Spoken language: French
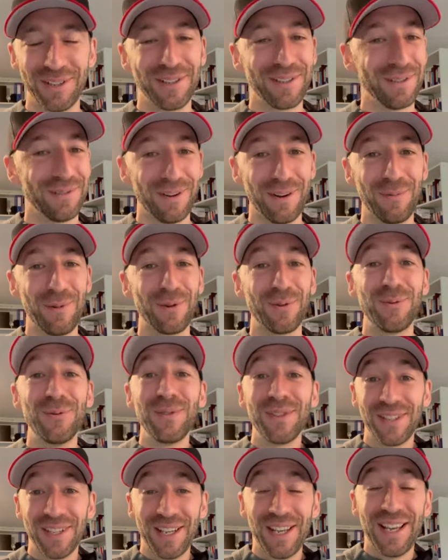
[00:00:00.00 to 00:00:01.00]
c'est vraiment
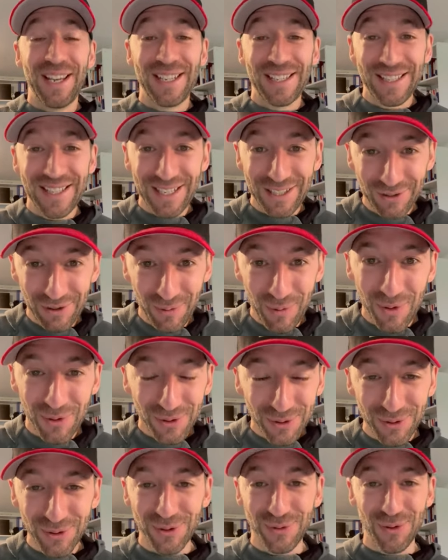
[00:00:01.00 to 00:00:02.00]
cool, c'est exactement
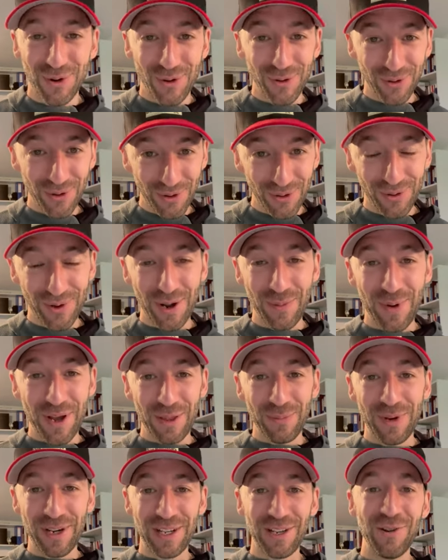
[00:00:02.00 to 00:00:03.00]
ce que je veux entendre de la
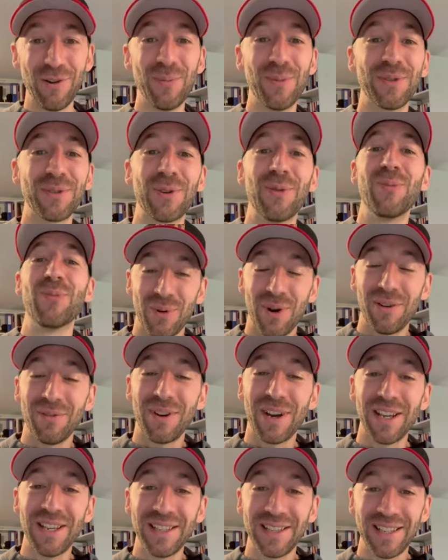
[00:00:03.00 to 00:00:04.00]
part de mes clients parce que pour
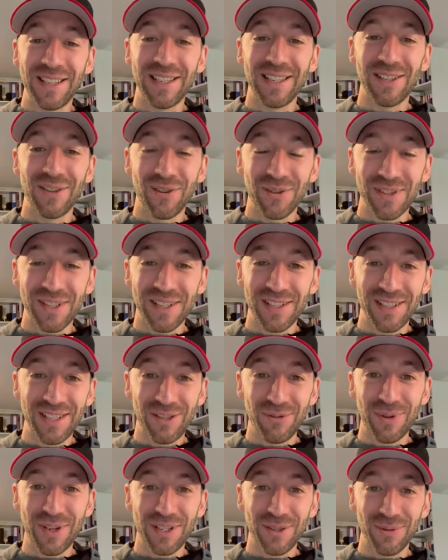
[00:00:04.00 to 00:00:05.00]
avoir été dans cette
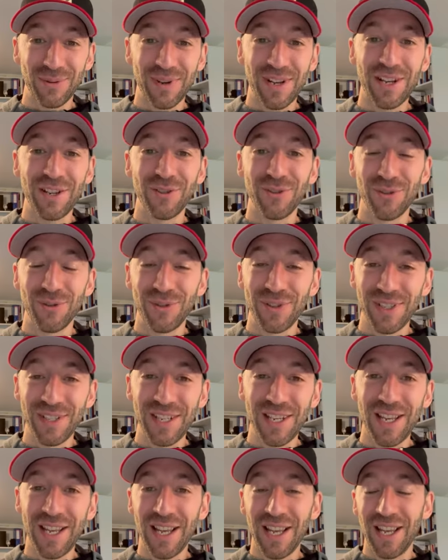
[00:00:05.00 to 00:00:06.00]
situation là, je
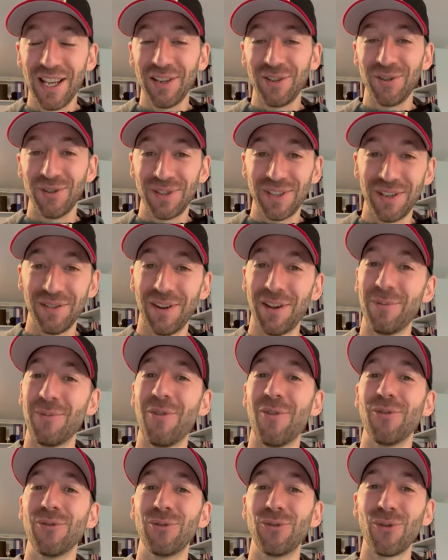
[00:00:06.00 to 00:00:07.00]
sais c'est
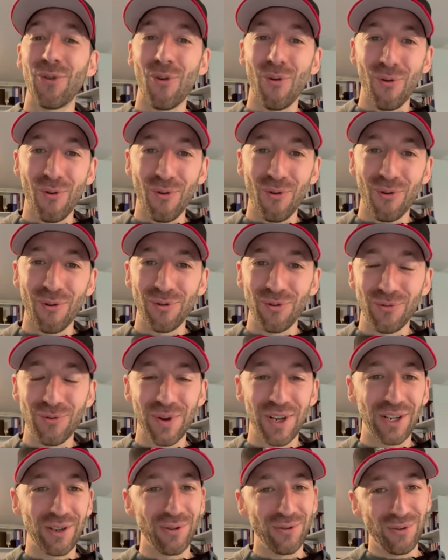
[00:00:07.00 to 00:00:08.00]
vraiment trop
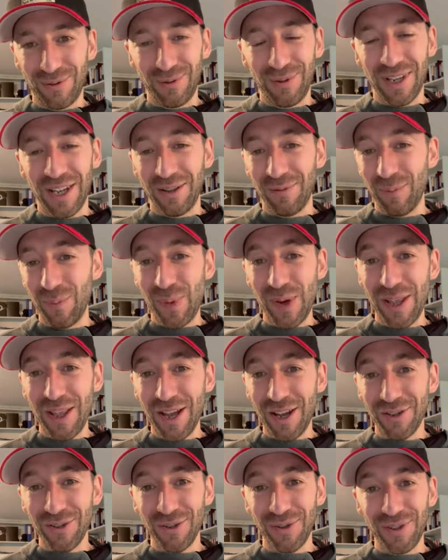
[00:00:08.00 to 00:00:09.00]
relou et que tu gagnes pas
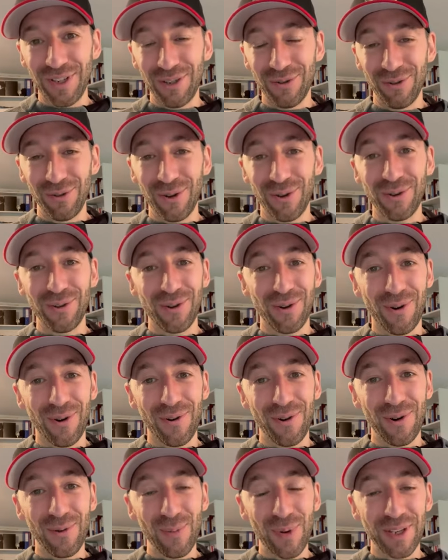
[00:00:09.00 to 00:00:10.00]
d'argent ni de temps
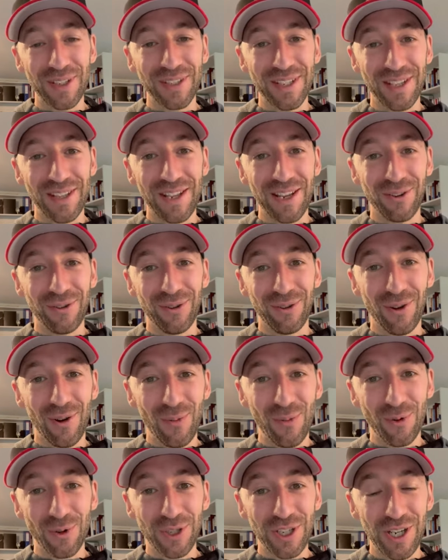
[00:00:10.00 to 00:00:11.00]
quand le prestataire que tu as
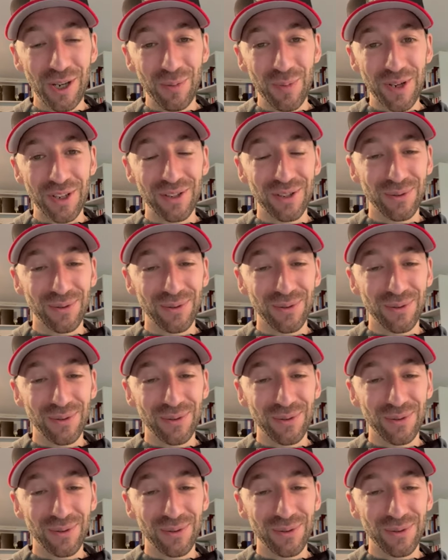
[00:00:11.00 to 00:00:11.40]
embauché, il passe